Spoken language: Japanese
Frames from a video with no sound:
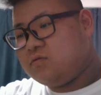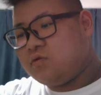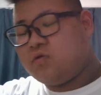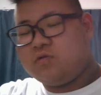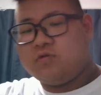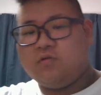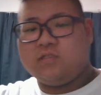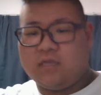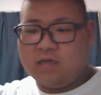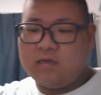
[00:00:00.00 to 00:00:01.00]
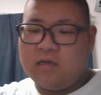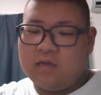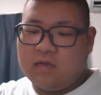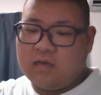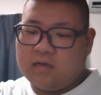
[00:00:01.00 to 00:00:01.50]
と所ジョージさん、
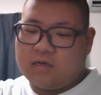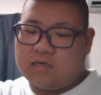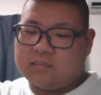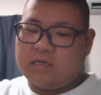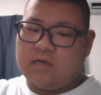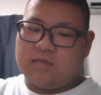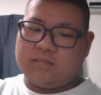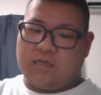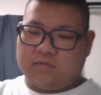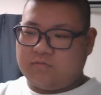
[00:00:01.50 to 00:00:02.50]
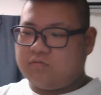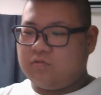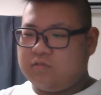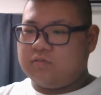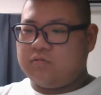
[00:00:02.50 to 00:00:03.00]
唐沢さんと
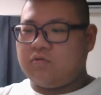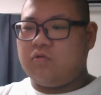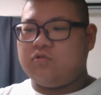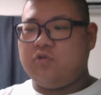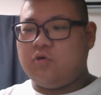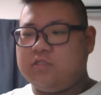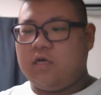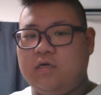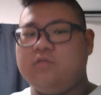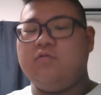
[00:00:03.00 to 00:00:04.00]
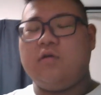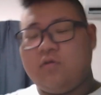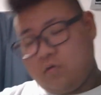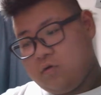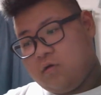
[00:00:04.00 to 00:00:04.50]
と所ジョージさんがいるわけ
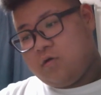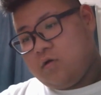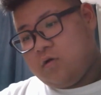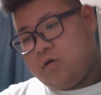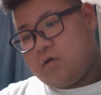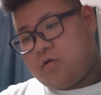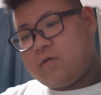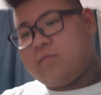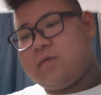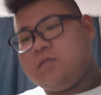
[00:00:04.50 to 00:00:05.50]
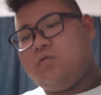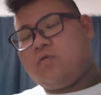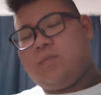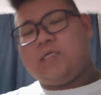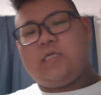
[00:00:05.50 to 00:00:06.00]
よ。これは日本
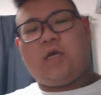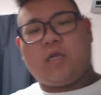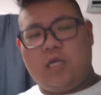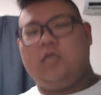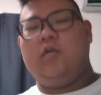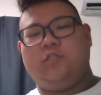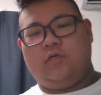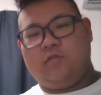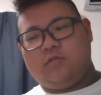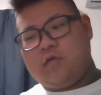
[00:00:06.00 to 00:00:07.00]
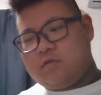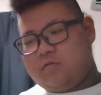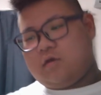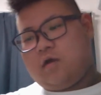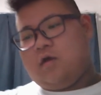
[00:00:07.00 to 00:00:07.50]
語版聞かなきゃいけないじゃん。なの
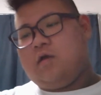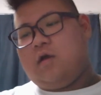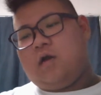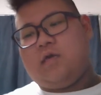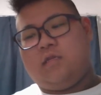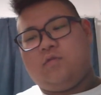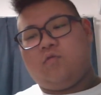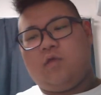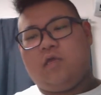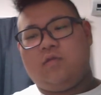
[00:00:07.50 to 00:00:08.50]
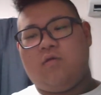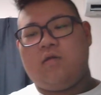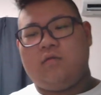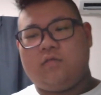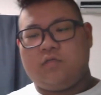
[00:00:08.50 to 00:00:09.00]
になんか流行りの芸人を入
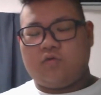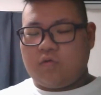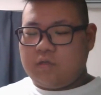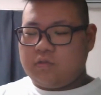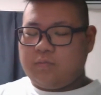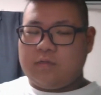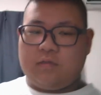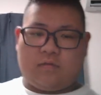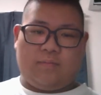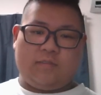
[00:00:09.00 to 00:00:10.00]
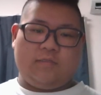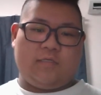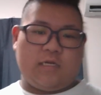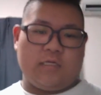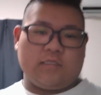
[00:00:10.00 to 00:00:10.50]
れちじゃあチョコレートプラネットは別に
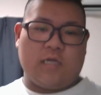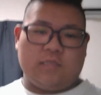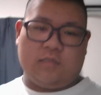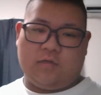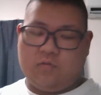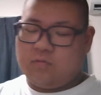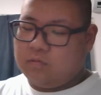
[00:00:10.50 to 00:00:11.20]
嫌いじゃないんだけど。